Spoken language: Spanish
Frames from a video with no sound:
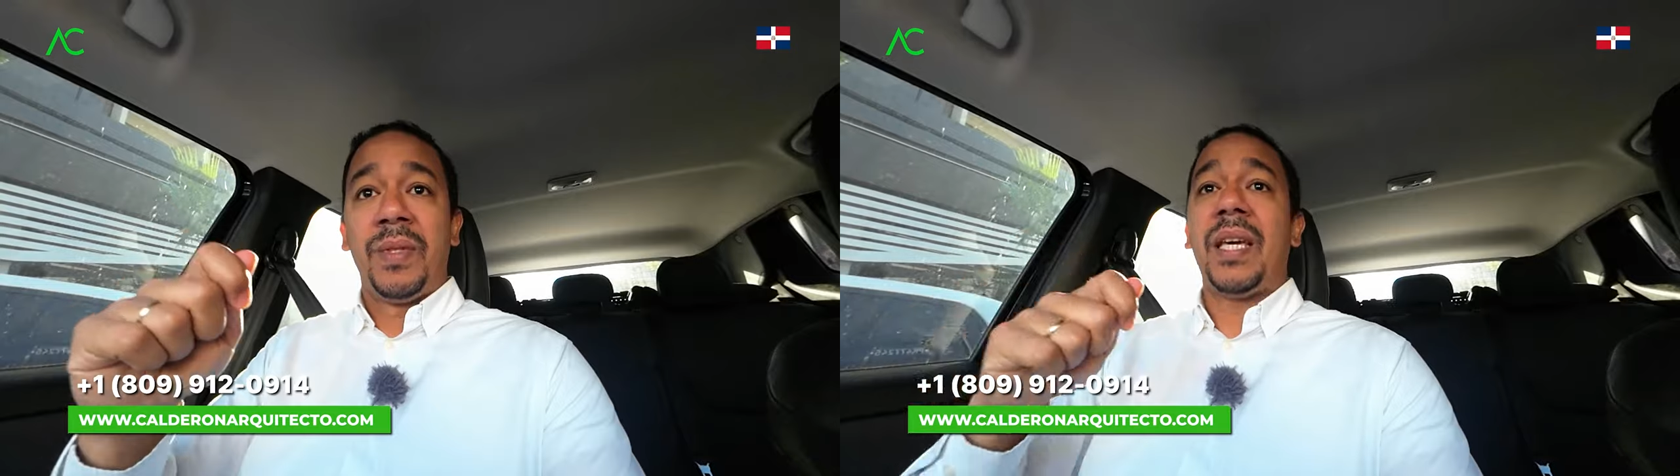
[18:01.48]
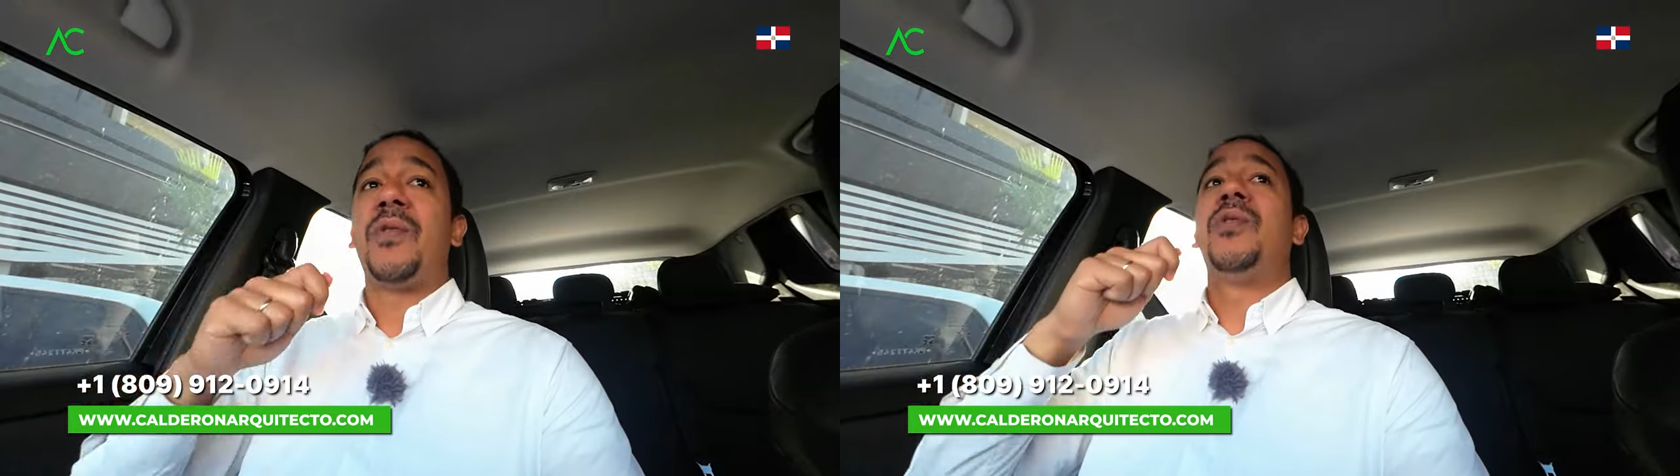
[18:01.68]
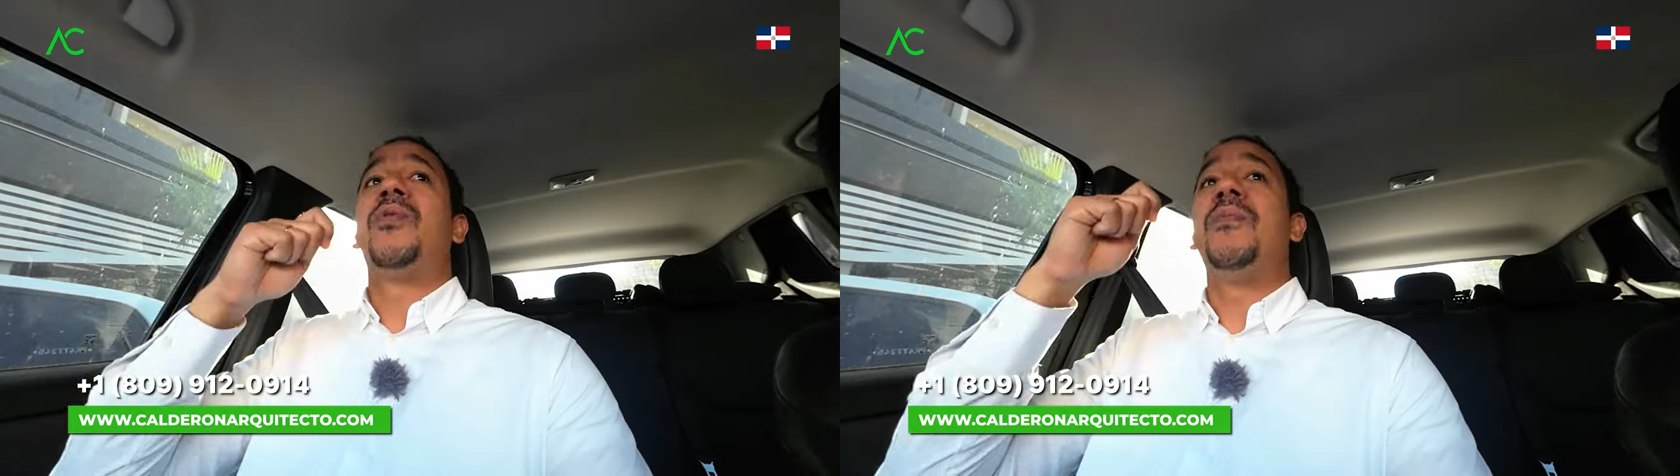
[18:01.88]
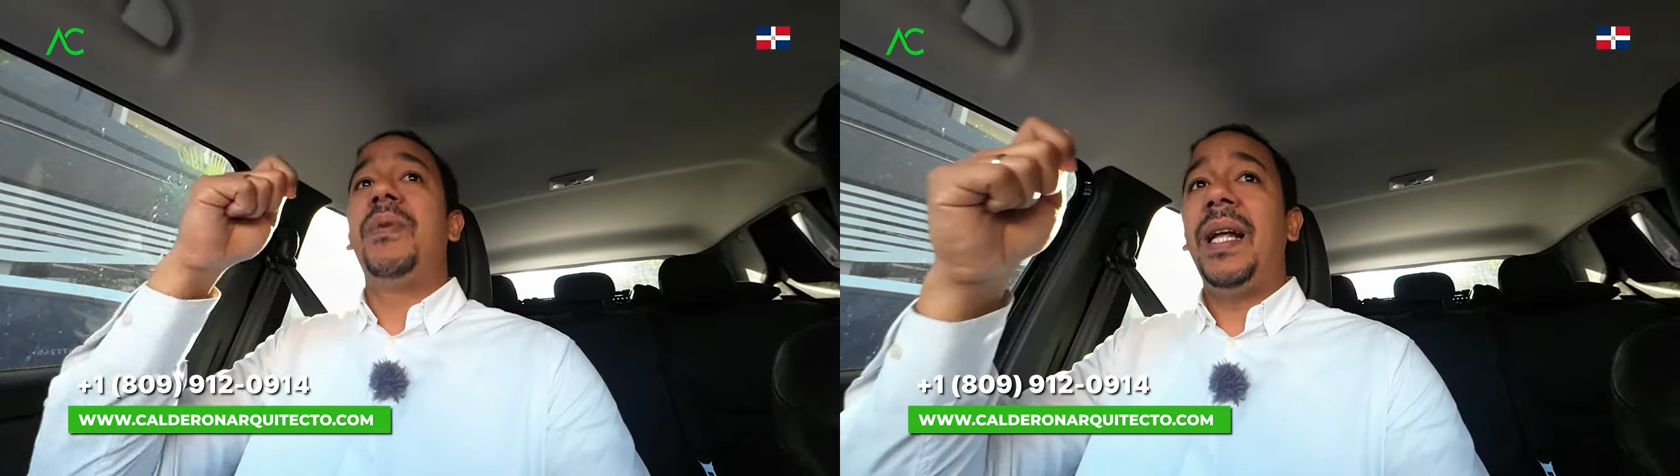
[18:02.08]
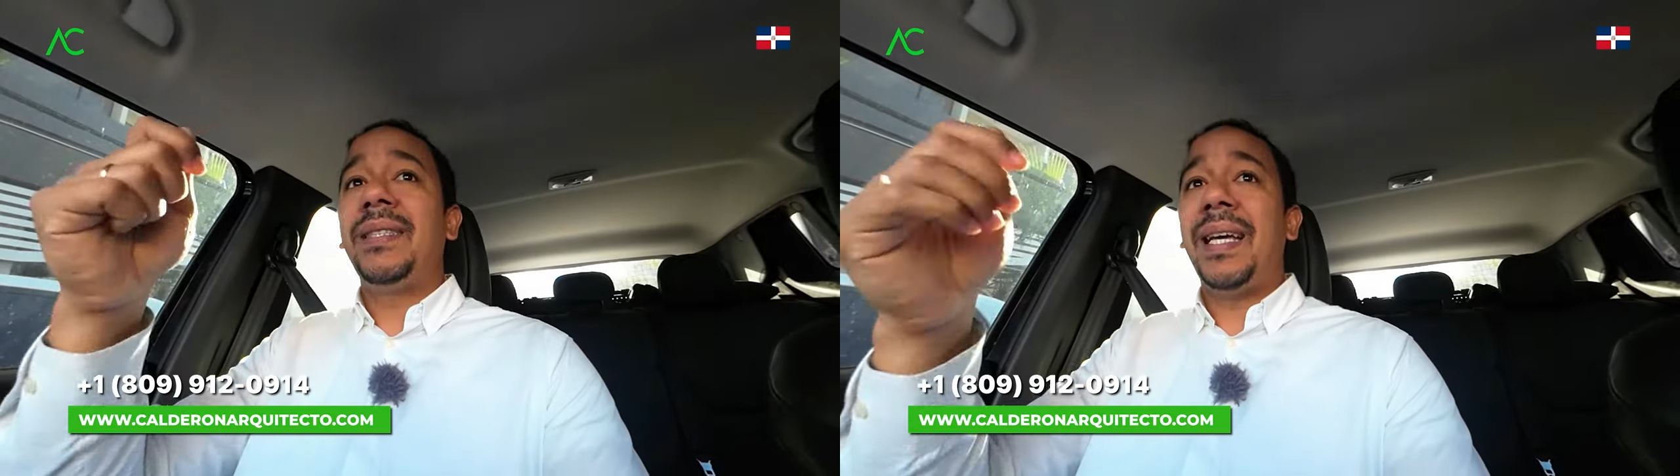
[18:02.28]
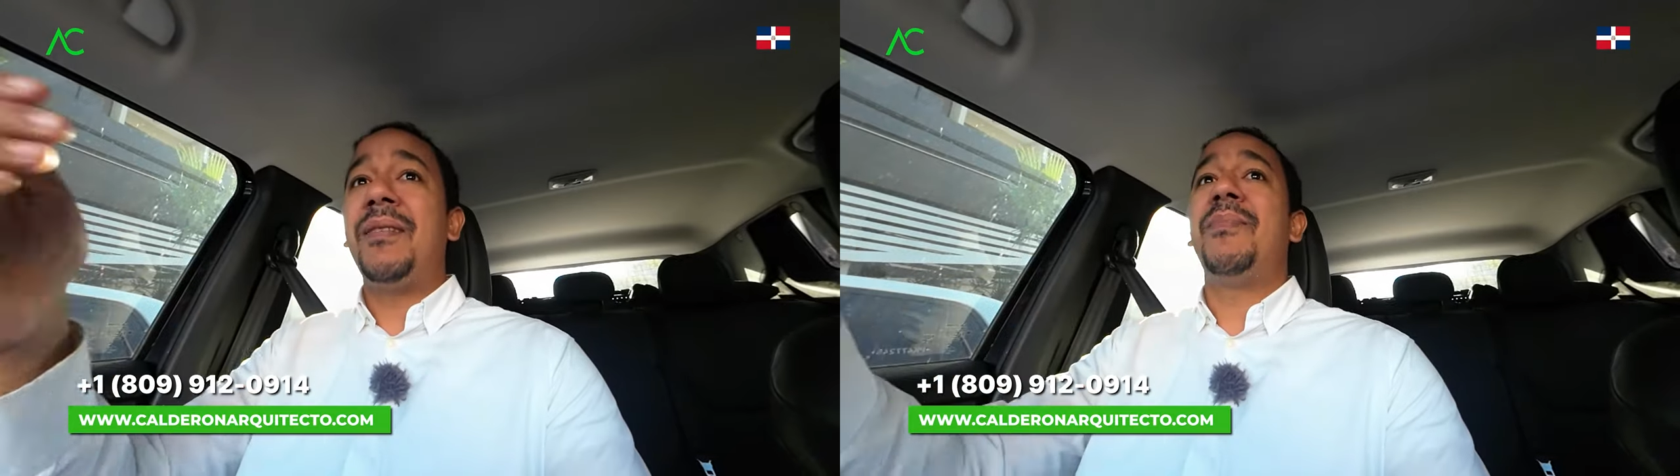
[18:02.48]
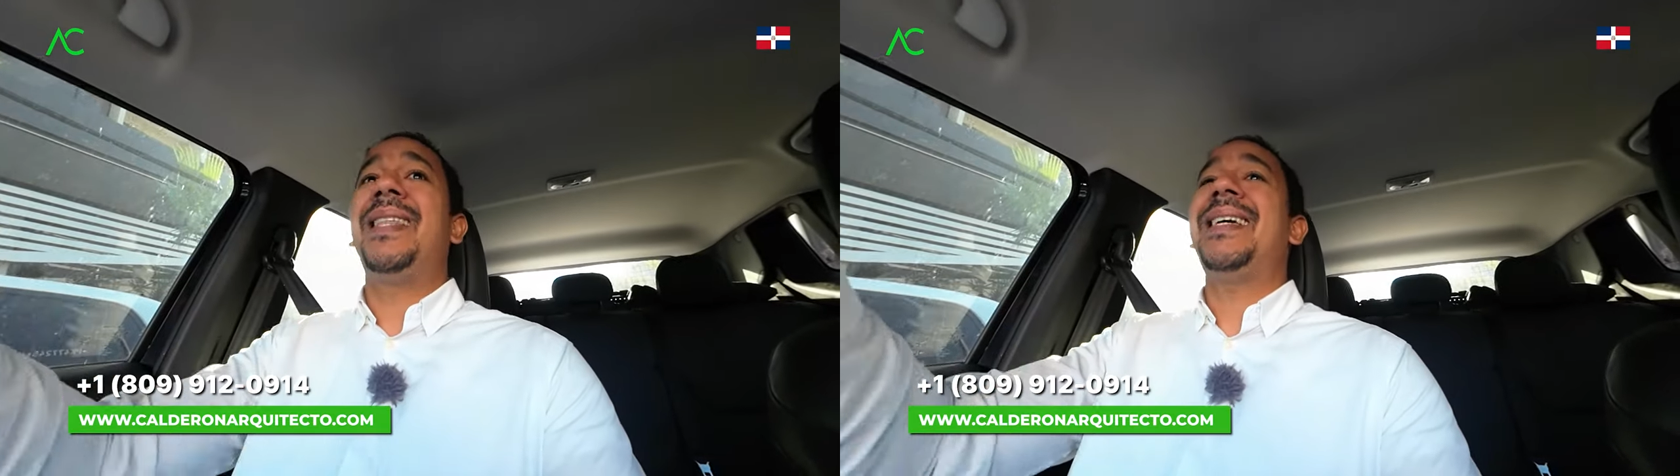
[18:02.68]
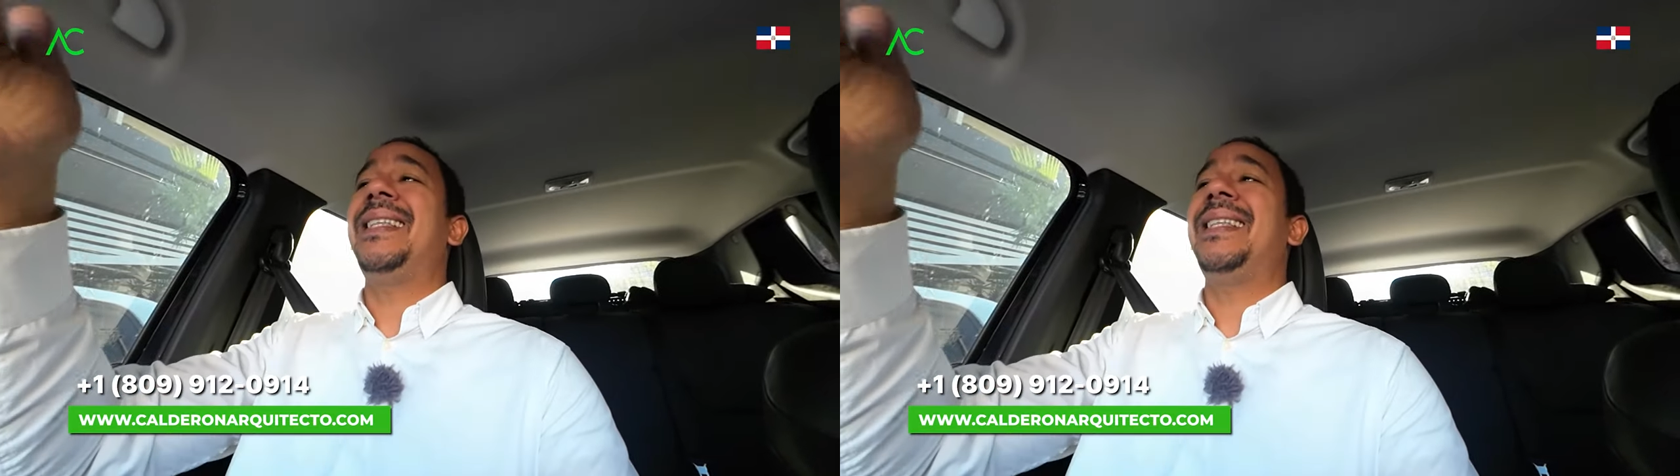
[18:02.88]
que cuando lo invierta, en vez de